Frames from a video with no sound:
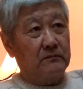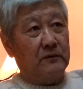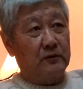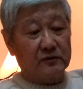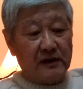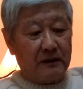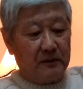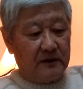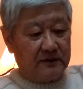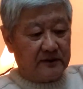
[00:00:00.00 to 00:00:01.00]

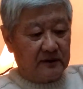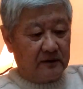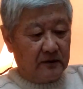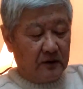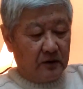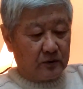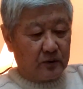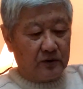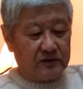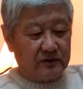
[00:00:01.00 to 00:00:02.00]
юзабилити, то
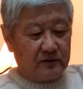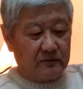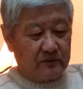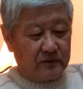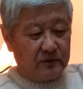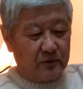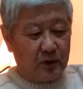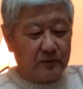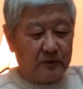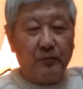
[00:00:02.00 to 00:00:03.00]
есть
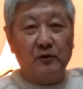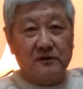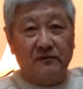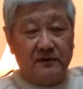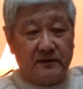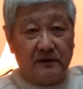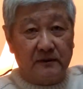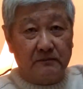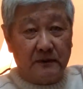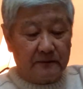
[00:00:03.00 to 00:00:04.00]
неудобно пользоваться
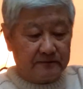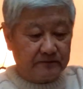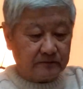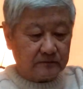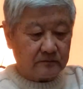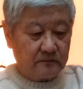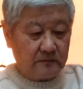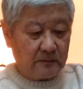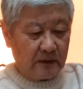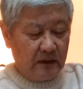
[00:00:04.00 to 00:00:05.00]
им.
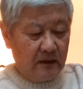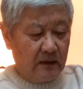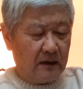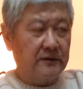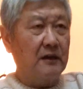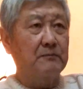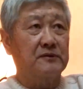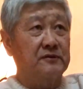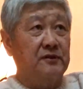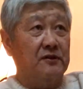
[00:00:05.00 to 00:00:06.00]
А так по
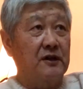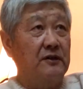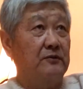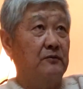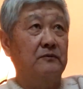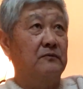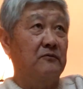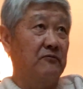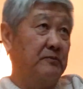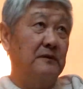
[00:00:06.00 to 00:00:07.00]
содержанию он
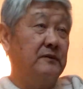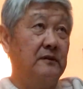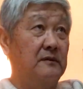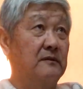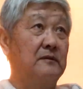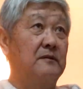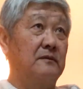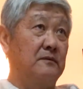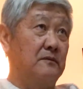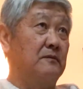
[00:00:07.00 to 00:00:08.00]
вполне
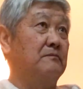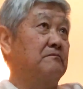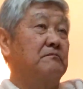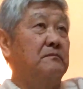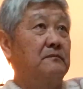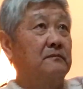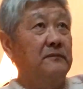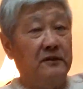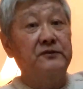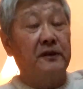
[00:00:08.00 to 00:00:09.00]
ну,
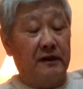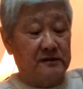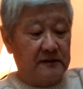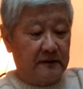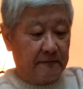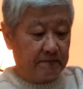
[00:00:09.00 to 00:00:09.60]
интересный.